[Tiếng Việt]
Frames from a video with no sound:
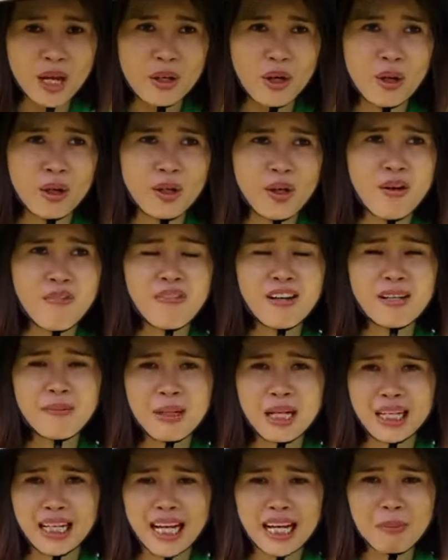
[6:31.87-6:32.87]
rồi đối với
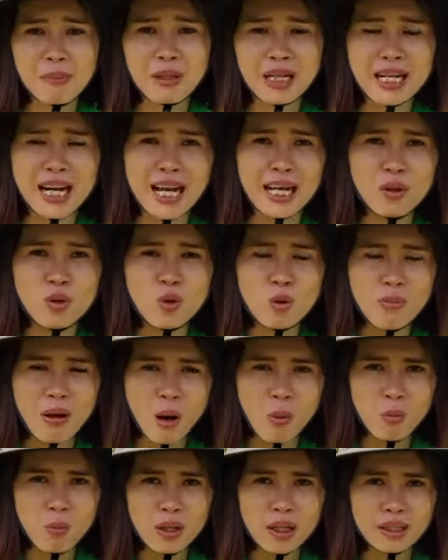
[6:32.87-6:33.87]
mà cây mà đang nuôi
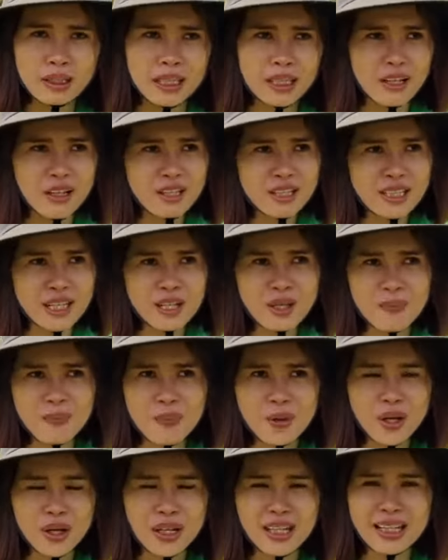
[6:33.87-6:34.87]
bông á thì nó sẽ giúp
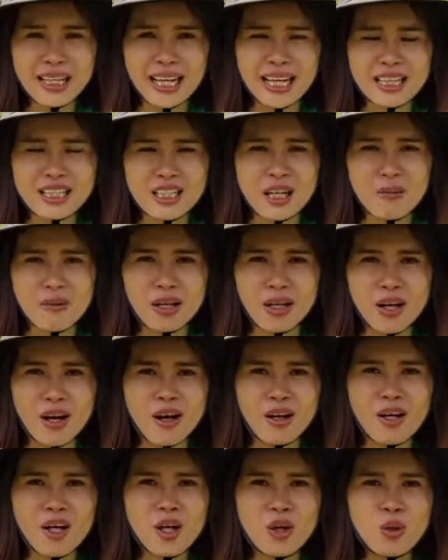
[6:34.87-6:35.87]
cho cái cây sao bà
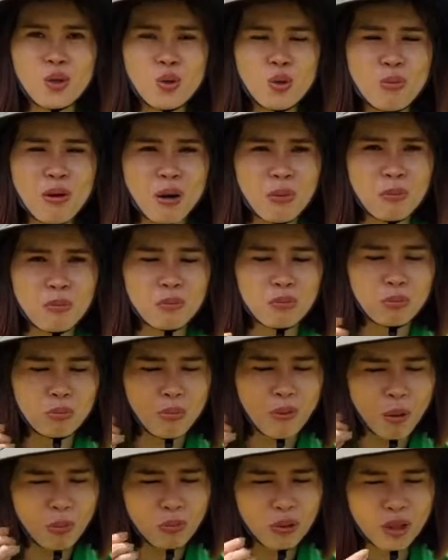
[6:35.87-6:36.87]
con nuôi bông
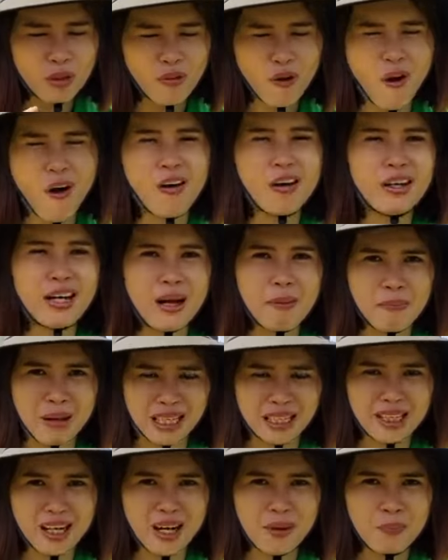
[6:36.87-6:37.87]
bông nó phọt ra
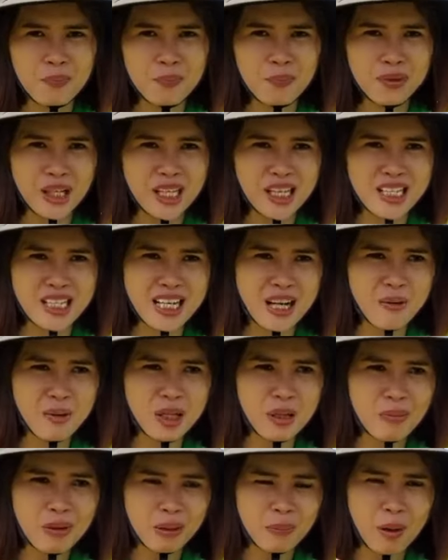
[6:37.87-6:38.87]
mạnh hơn tại vì sau
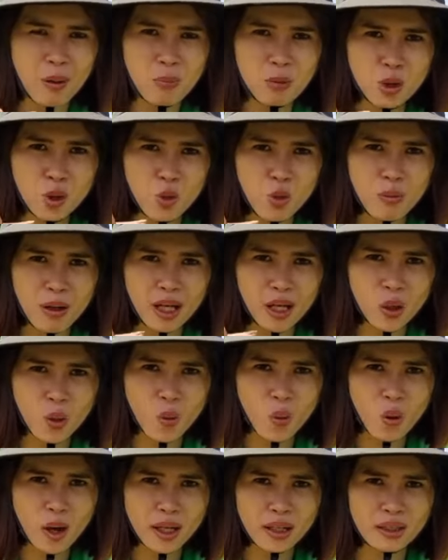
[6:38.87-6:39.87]
khi mà bông nó nhú mắt
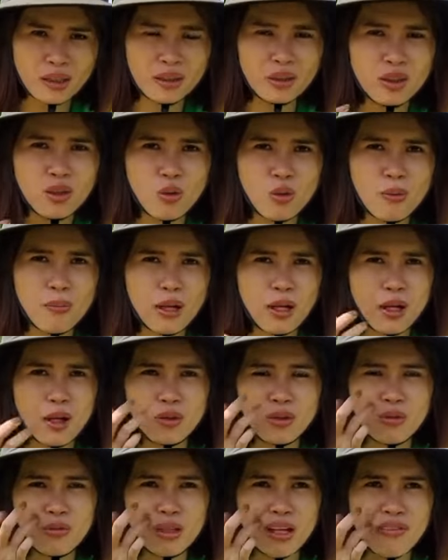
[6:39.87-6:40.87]
cua thường thường quý bà
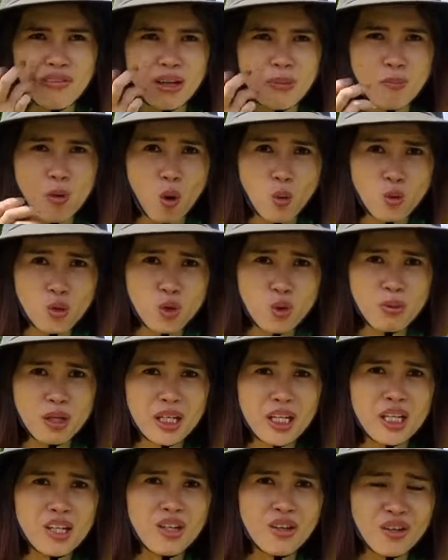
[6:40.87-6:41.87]
con chúng ta phải bổ sung
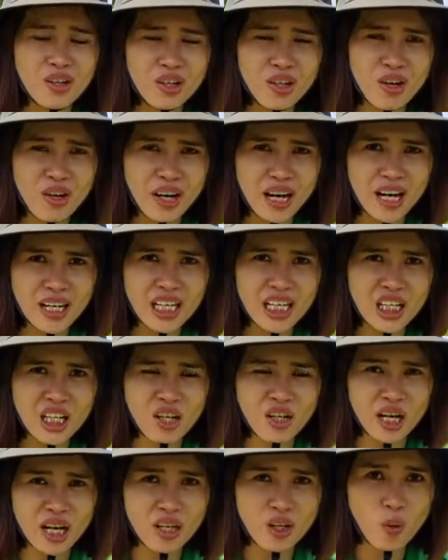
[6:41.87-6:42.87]
cái dinh dưỡng cho rễ để
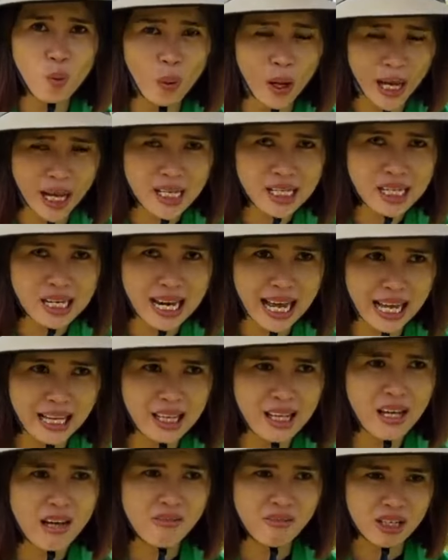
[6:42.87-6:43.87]
cho rễ nó khỏe trở
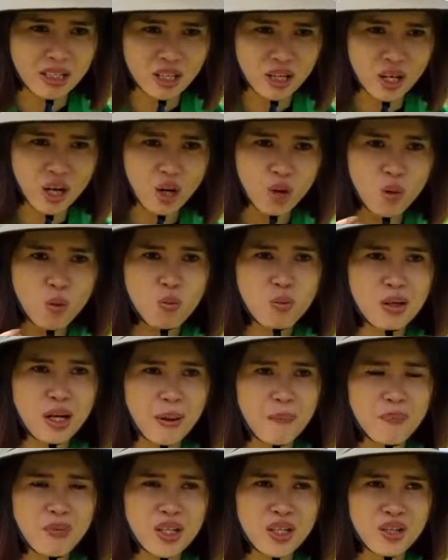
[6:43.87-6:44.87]
lại và sau đó cung
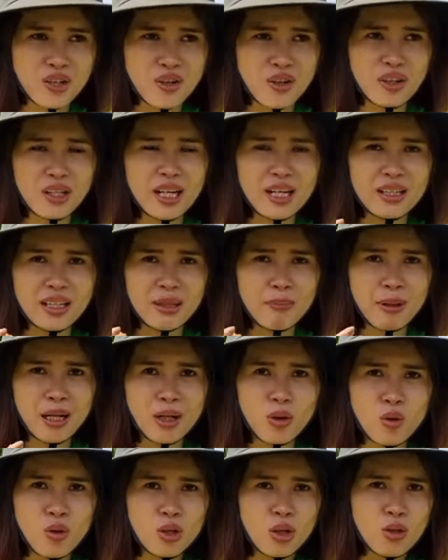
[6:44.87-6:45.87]
cấp dinh dưỡng lên để
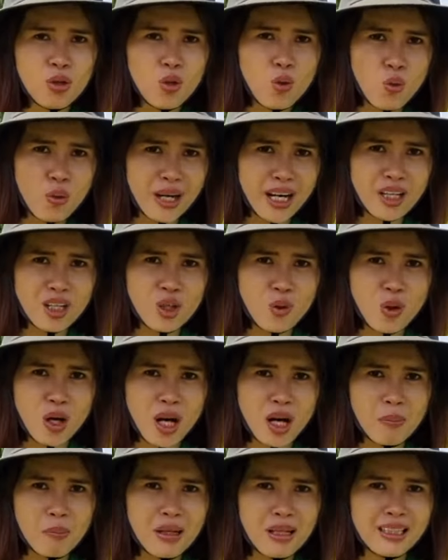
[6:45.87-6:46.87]
mắt cua nó nhú ra nhiều
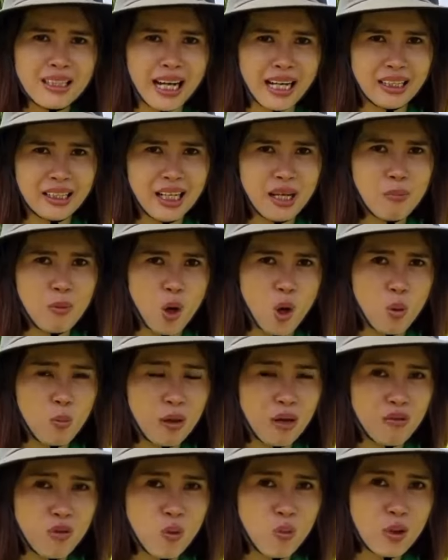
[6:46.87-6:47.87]
hơn bên cạnh cái bộ
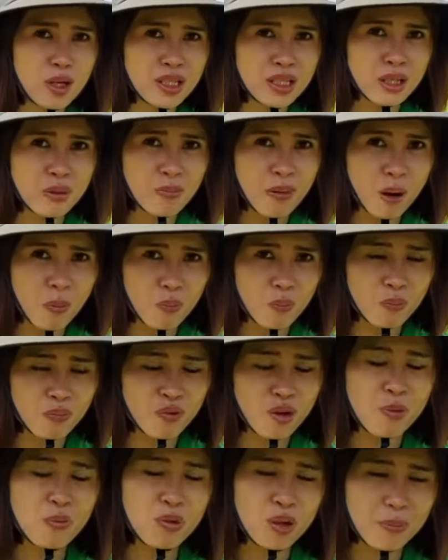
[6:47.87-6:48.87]
mà phun ở trên bông
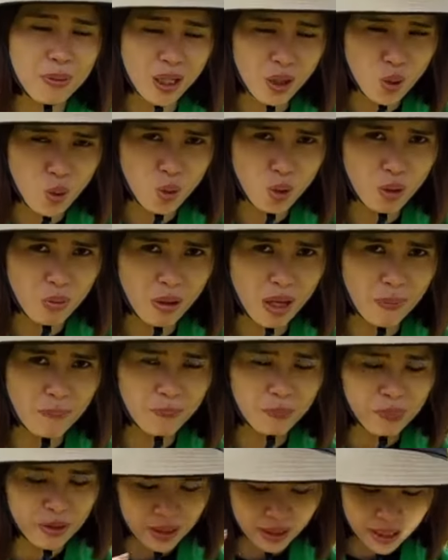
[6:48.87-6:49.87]
phun trên mắt cua đúng không
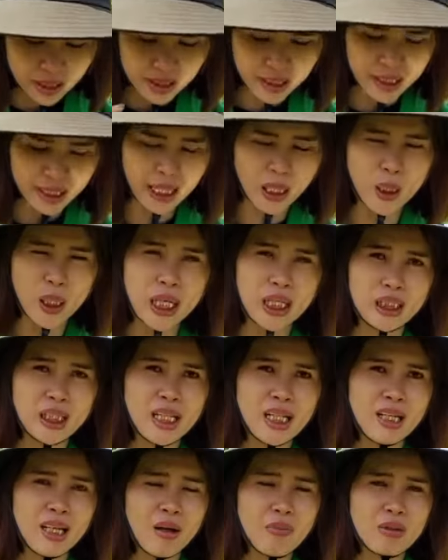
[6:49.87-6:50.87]
thì hàng hàng
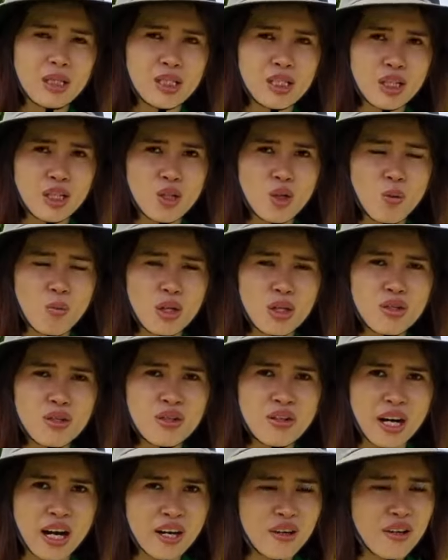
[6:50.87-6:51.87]
thiên long này sử dụng ở
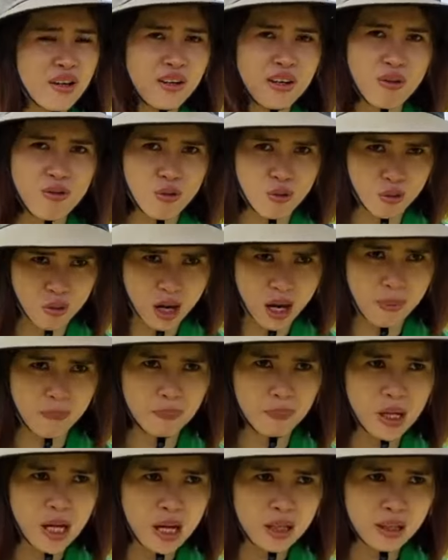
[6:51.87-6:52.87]
dưới rễ rất là phù hợp
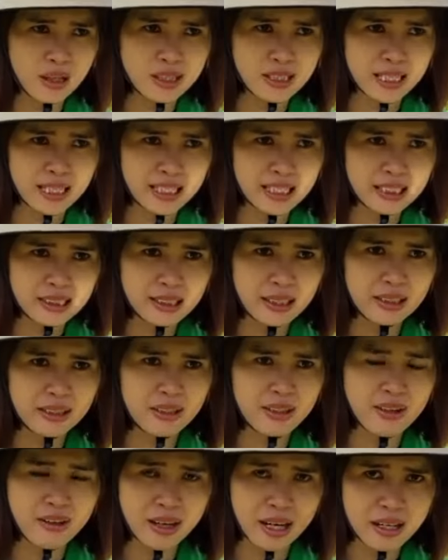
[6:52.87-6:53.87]
nó sẽ kích thích
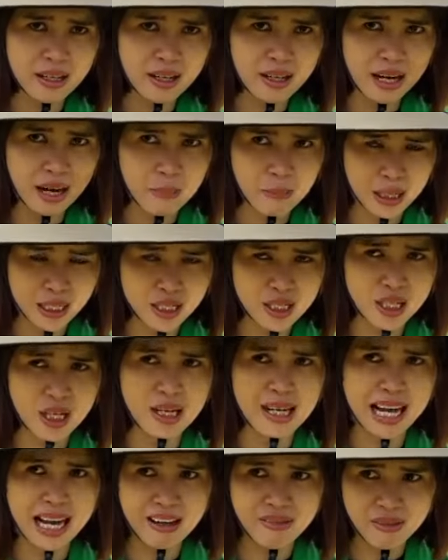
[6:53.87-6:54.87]
cho rễ nó ra mạnh
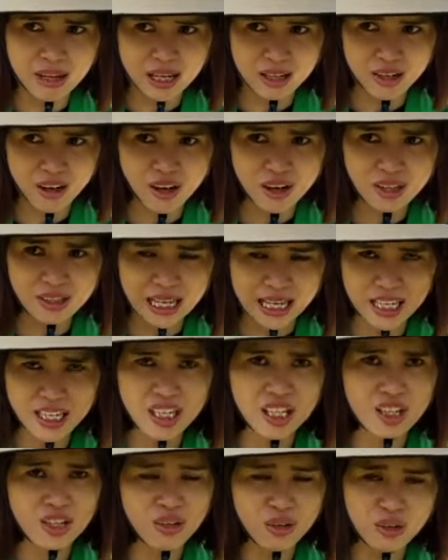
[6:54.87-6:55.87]
trở lại và nó đẩy
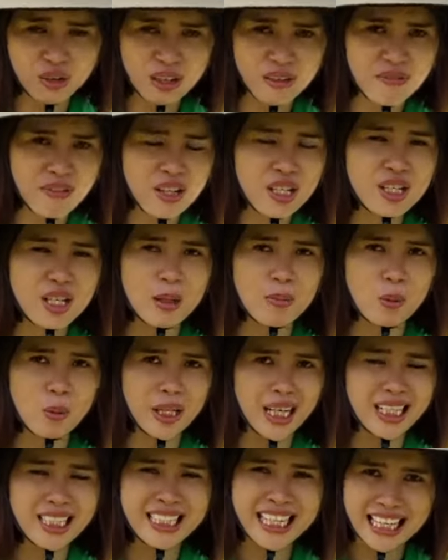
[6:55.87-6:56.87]
dinh dưỡng lên phía trên
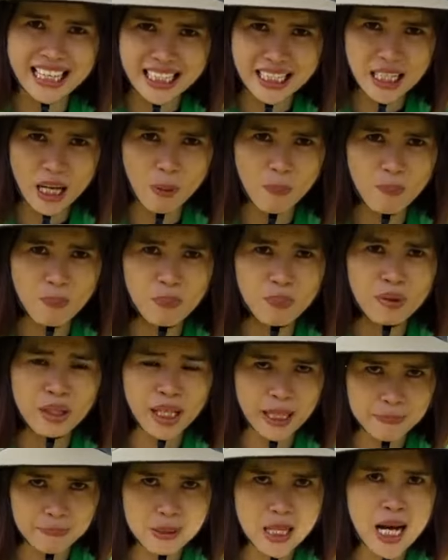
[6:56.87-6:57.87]
một cách nhanh chóng
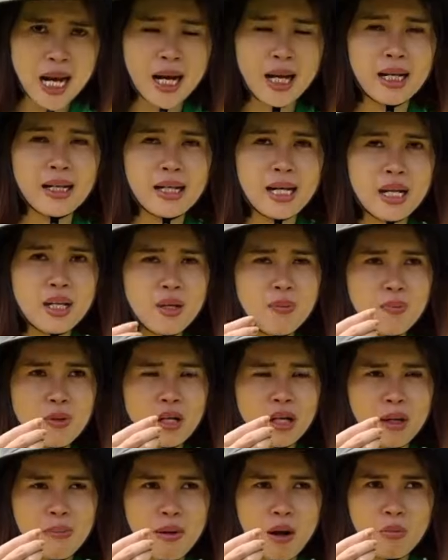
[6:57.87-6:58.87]
kịp thời để giúp
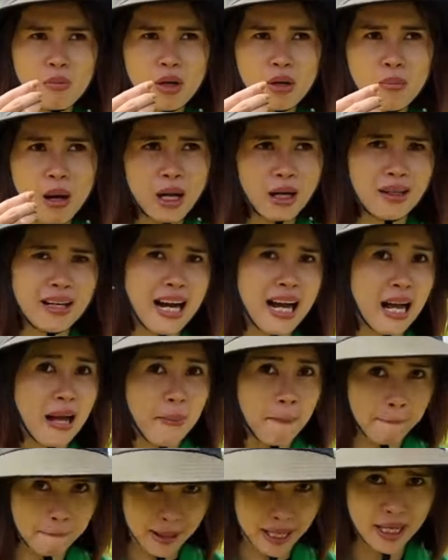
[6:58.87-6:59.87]
cho cái bông nó bật ra
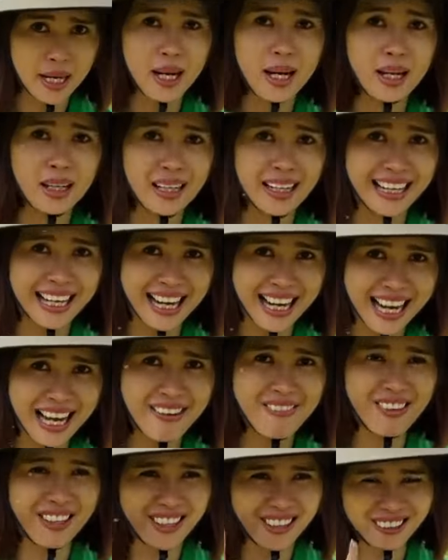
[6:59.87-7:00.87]
mạnh hơn
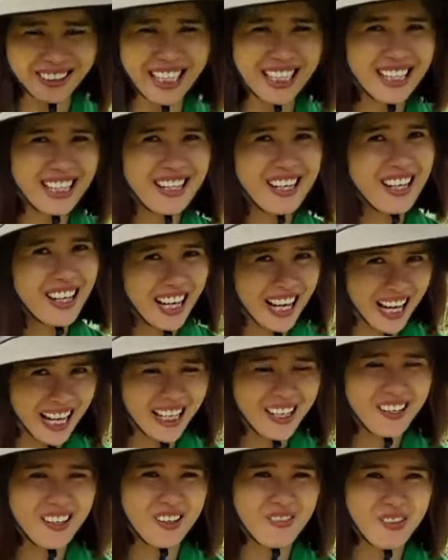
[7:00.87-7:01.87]
à, mà cần thấy nó rất là
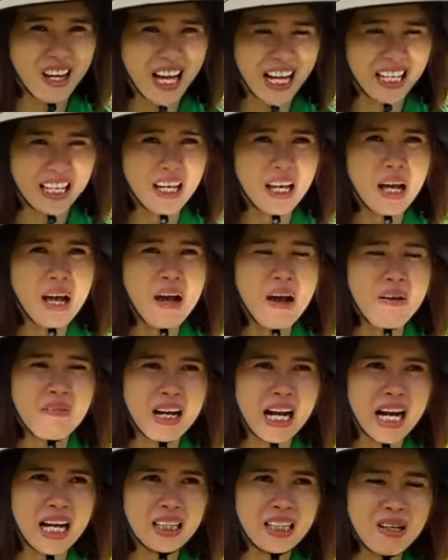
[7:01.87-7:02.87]
hay ở điểm này
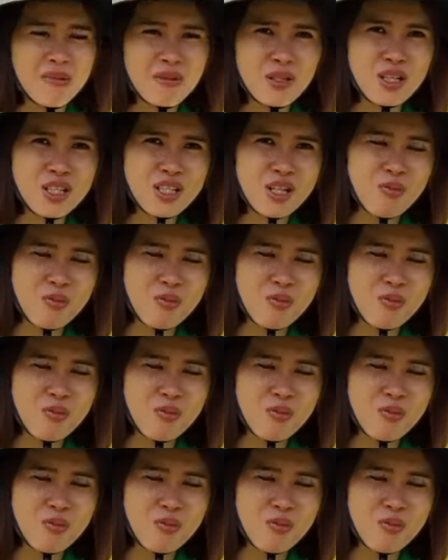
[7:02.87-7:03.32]
và thêm nữa